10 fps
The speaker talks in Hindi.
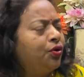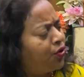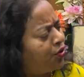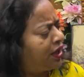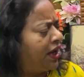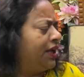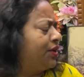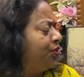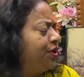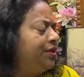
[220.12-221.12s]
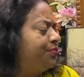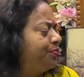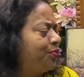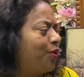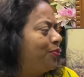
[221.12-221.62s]
हो गया कोई
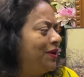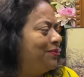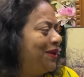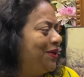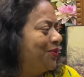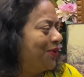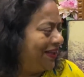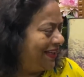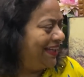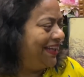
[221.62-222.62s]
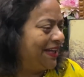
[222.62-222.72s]
प्रॉब्लम नहीं हुआ ए,